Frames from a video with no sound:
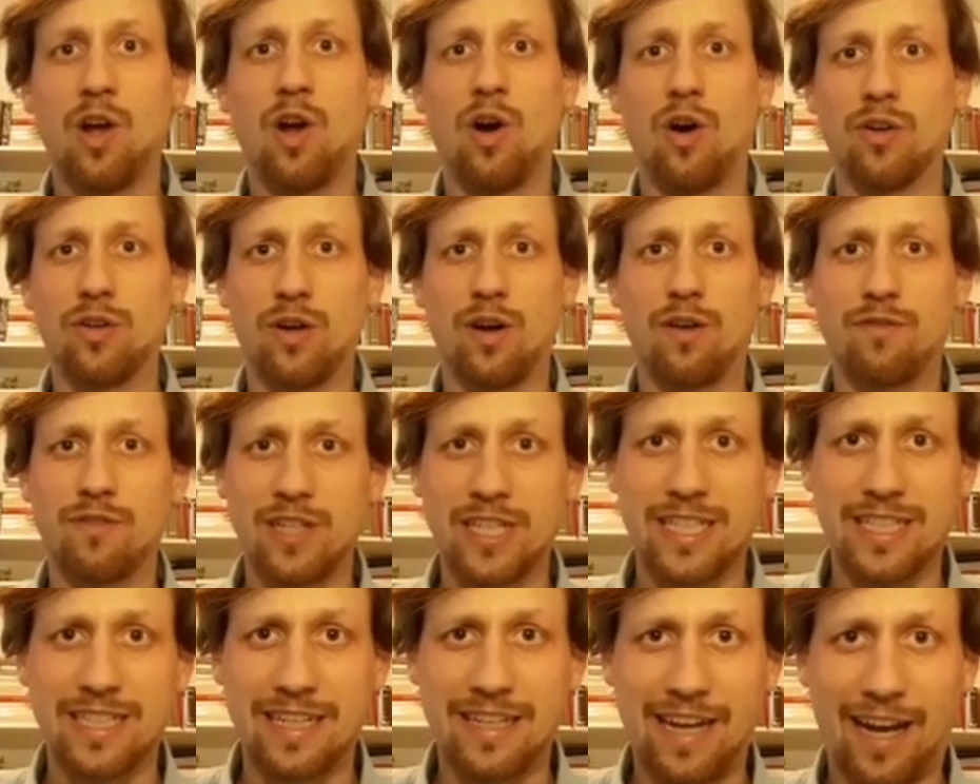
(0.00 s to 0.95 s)
und
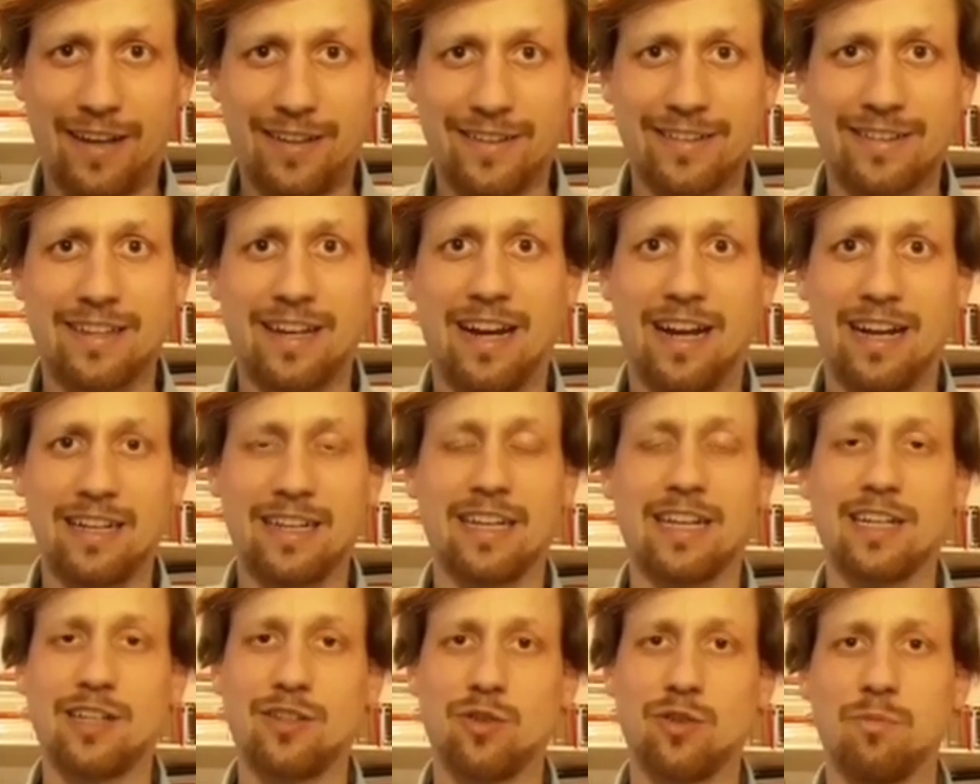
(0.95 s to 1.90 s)
hoffentlich in den nächsten Tagen
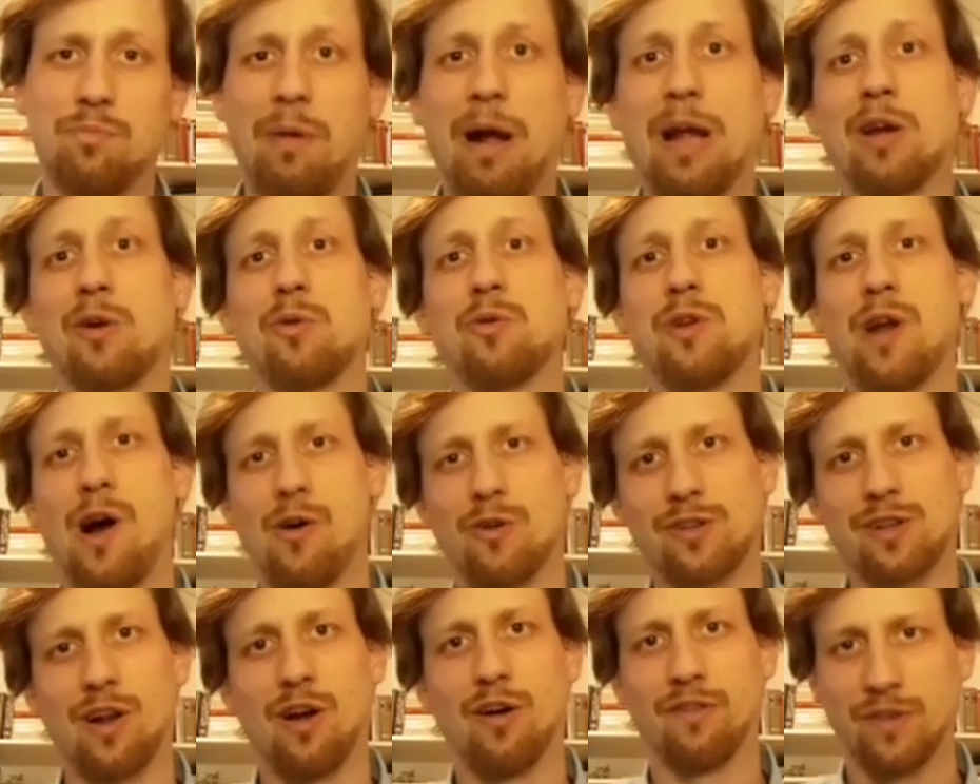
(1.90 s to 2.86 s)
Richtung Beirut
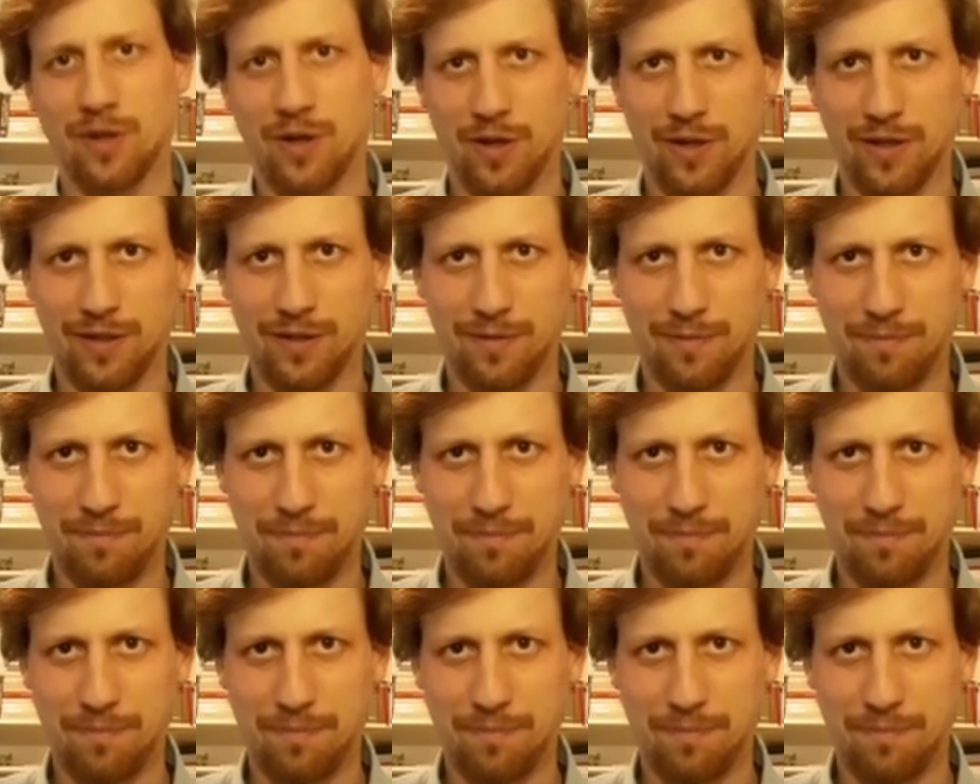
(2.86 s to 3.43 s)
auslaufen können.